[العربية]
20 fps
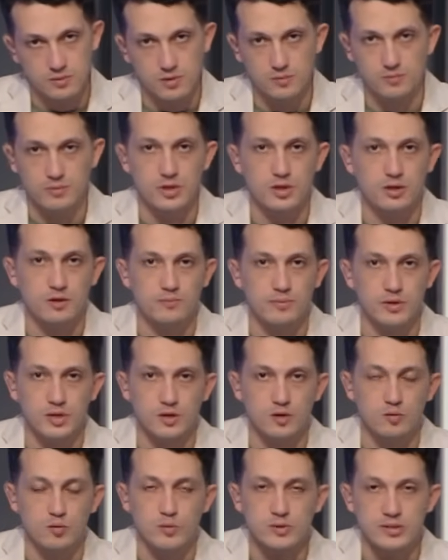ربنا يا رب
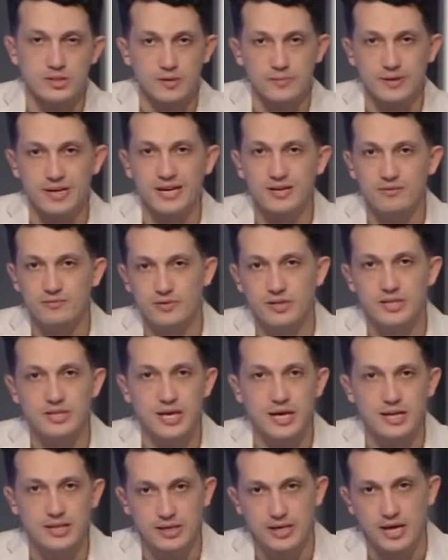يكرمه بس انا بتكلم في اللي
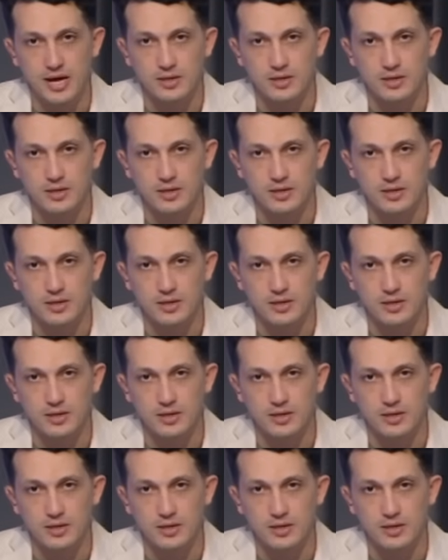اتقال لي